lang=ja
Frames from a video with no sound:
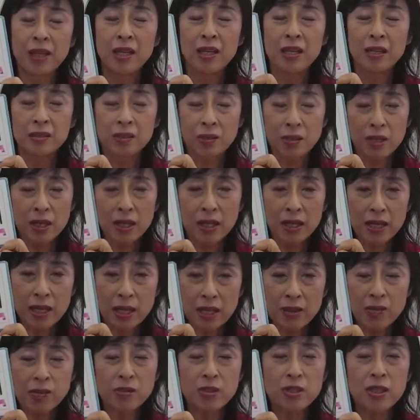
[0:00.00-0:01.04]
それが
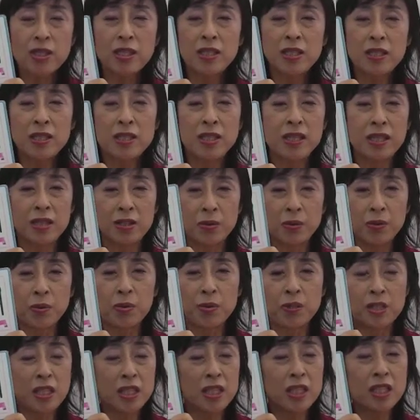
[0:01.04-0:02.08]
結構人生の指
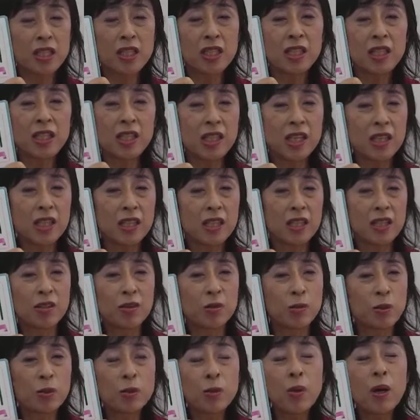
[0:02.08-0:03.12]
針になっている
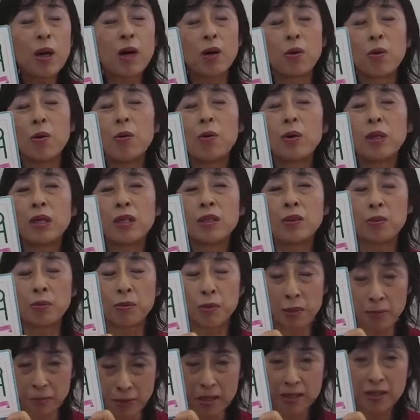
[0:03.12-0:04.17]
ことは多いと思
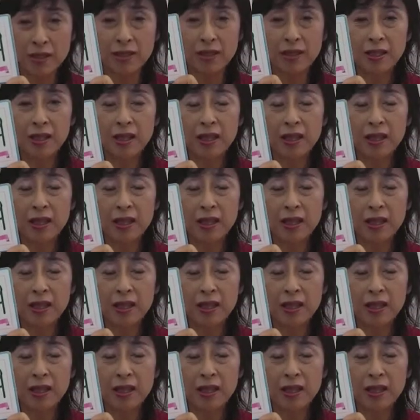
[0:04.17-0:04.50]
います。